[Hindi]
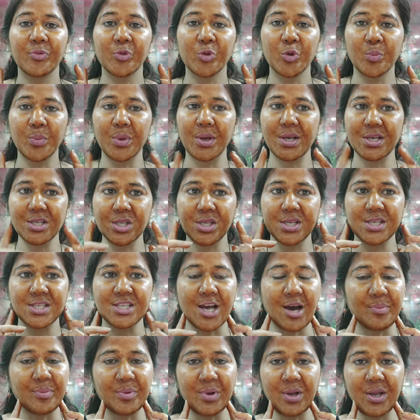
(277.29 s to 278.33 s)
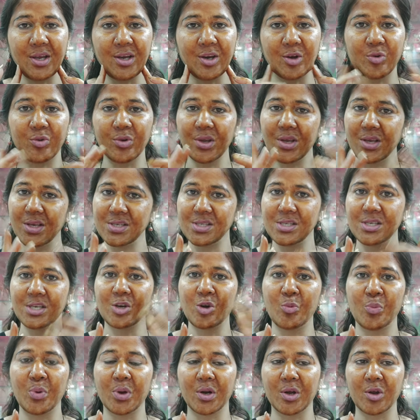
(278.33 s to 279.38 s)
तो मैं इसे साफ नहीं करूँगी इसी
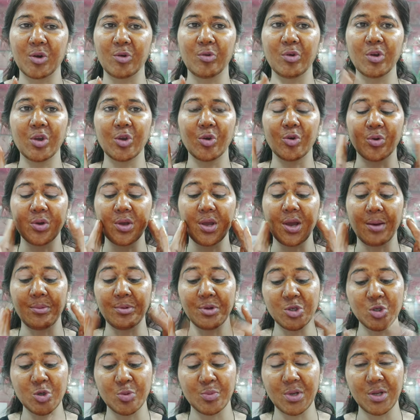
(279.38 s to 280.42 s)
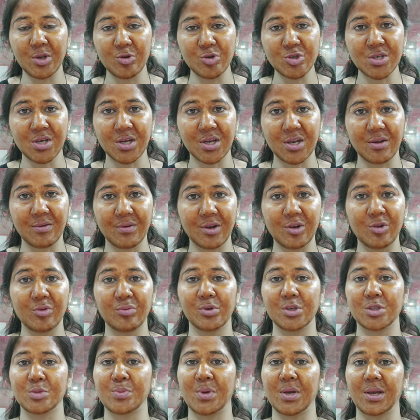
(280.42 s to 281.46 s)
के ऊपर करूँगी क्योंकि अभी जो मैं यूज़ करने वाली हूँ
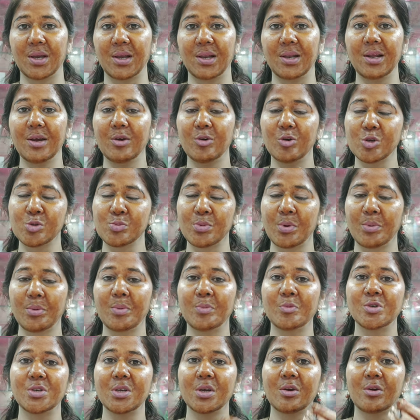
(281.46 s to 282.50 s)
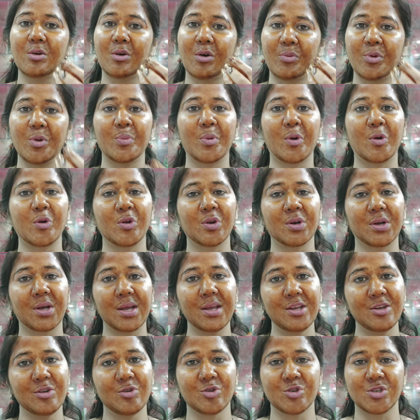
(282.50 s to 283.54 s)
फेस पैक के लिए उसमें भी मुझे कॉफ़ी पाउडर का
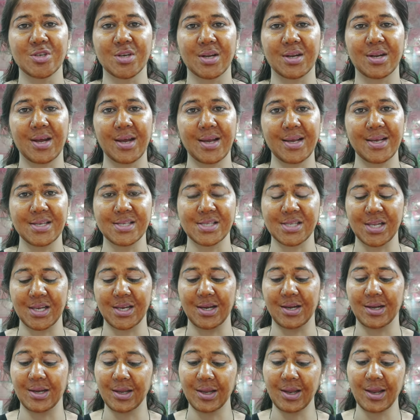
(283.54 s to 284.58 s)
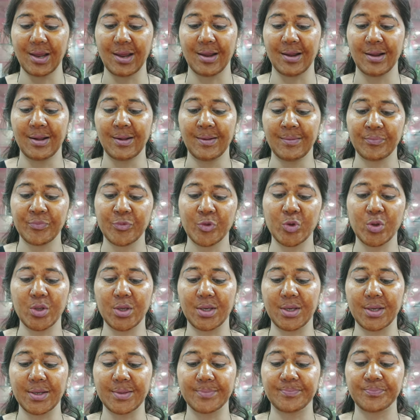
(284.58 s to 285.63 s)
ही यूज़ करना है इसलिए ठीक है तो
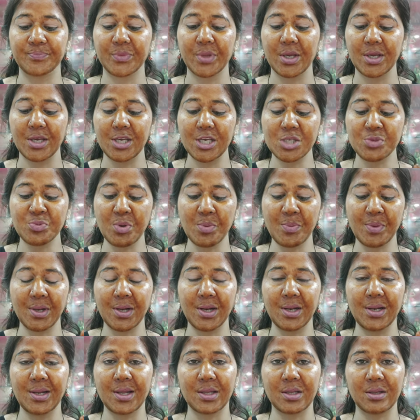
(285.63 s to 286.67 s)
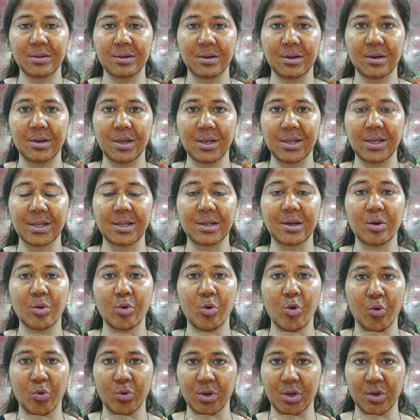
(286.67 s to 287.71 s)
देखिए इसमें मैंने लिया लिया था
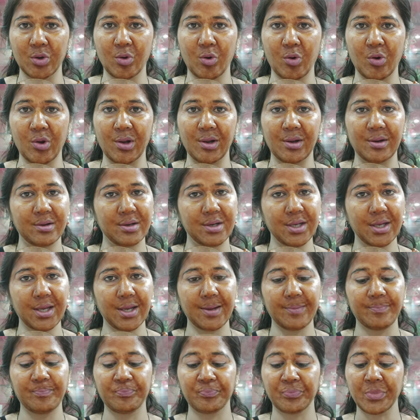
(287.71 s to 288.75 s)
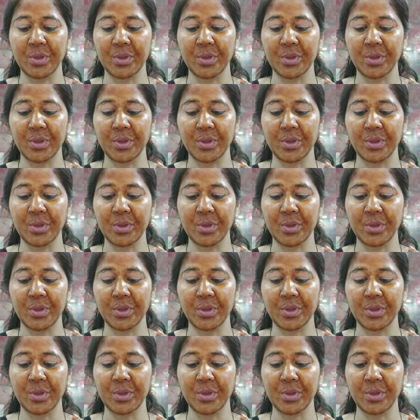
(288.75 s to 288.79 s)
कोकोनट ऑयल ठीक है